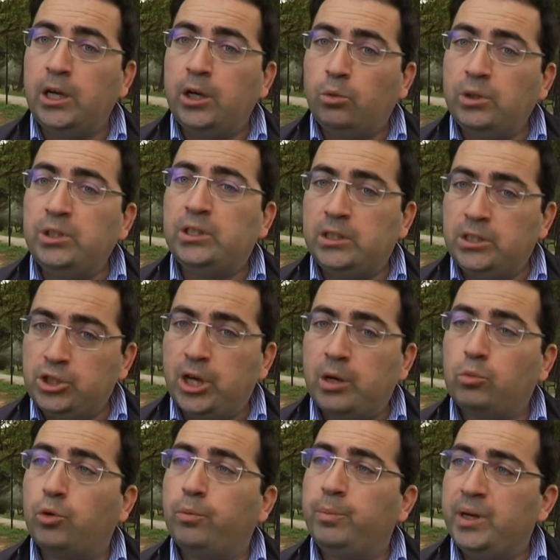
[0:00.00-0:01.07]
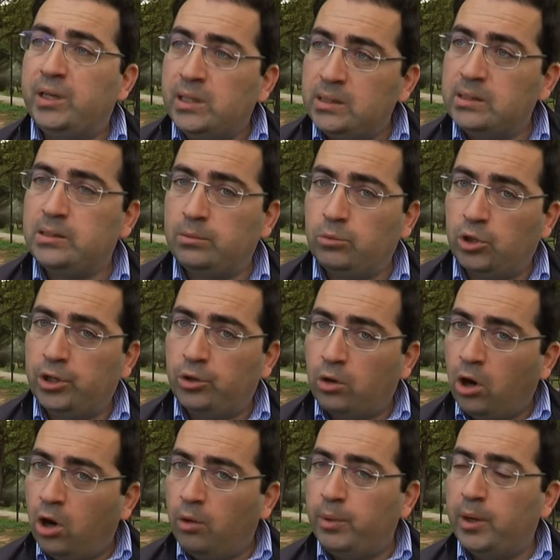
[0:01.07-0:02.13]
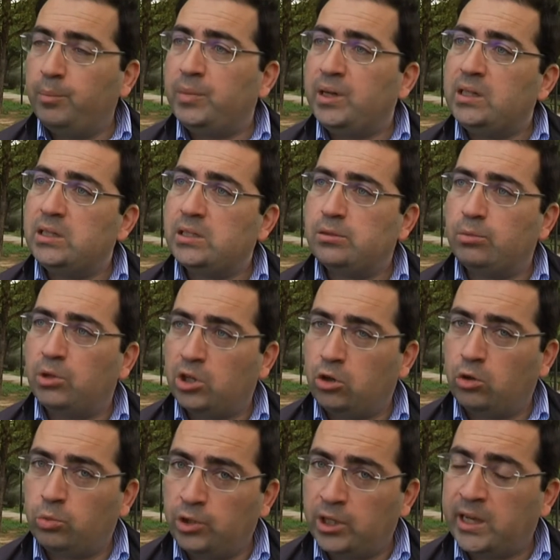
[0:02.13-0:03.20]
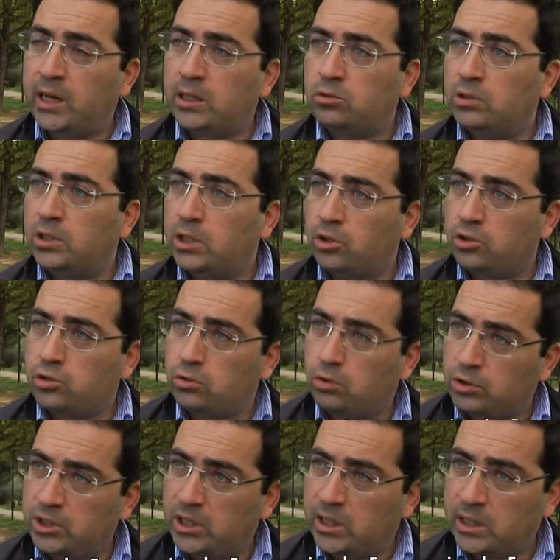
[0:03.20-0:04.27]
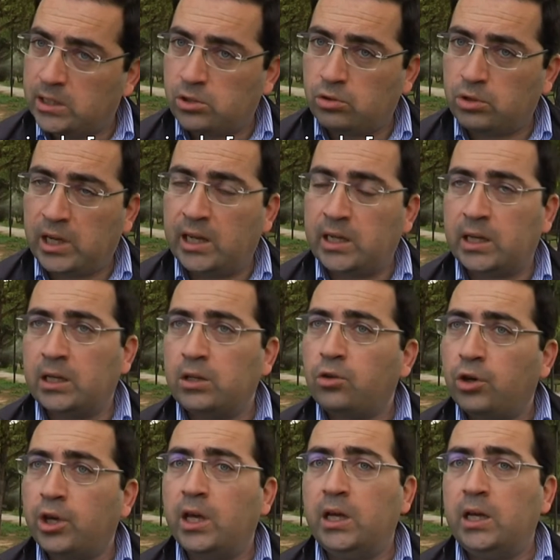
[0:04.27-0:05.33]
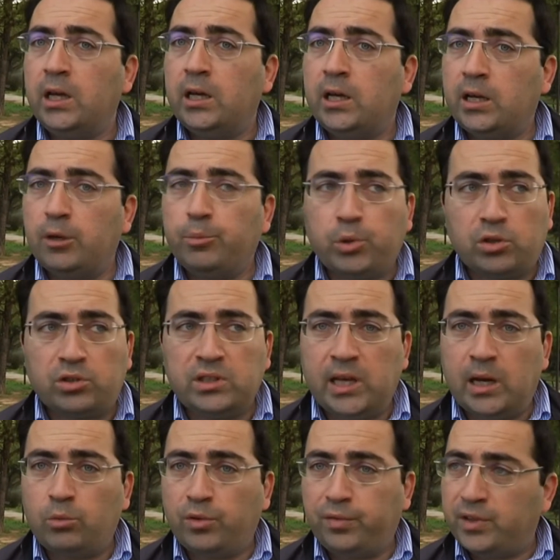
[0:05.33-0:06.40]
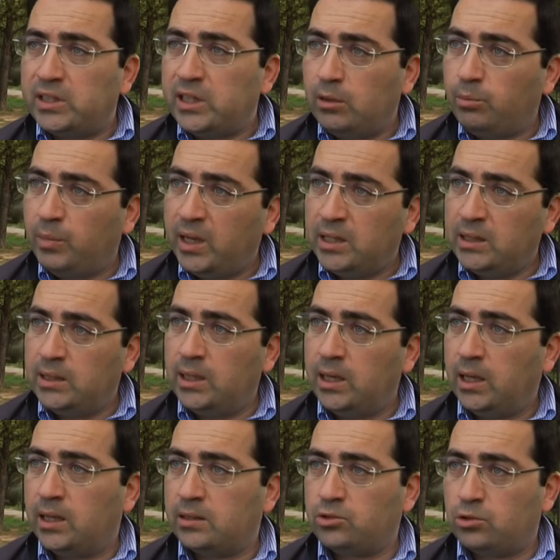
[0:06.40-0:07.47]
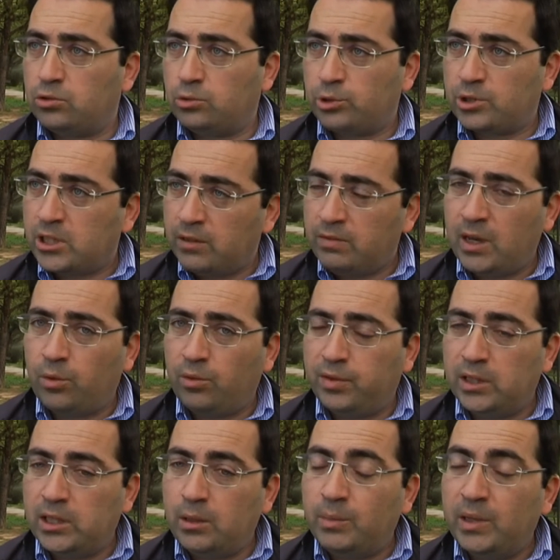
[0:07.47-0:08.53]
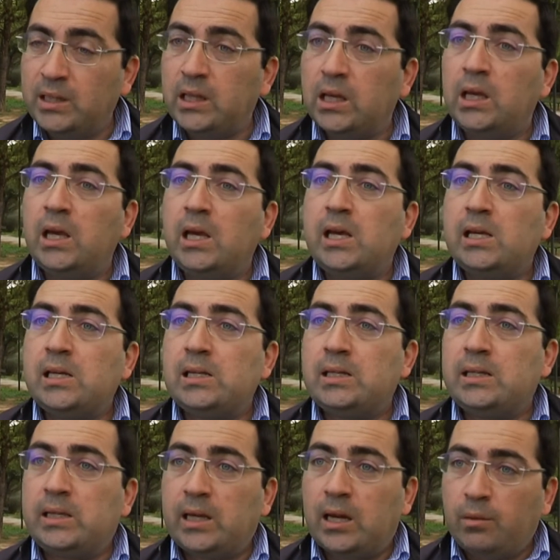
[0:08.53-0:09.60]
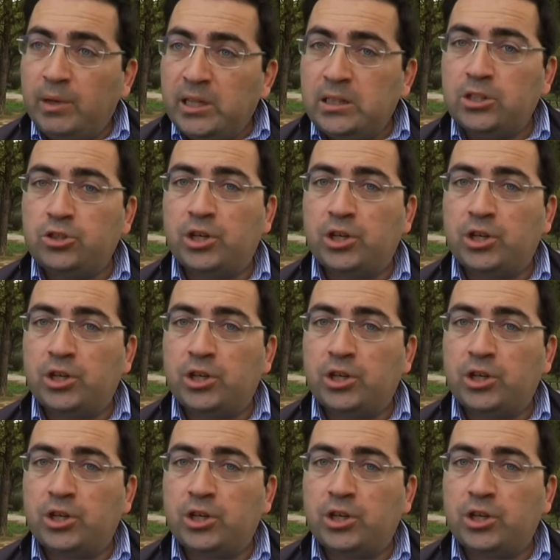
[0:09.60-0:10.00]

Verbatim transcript: Quindi diciamo benissimo l'Europa, benissimo il comunicato del nostro ordine nazionale che noi riportiamo fedelmente e sottoscriviamo fedelmente chiaramente ci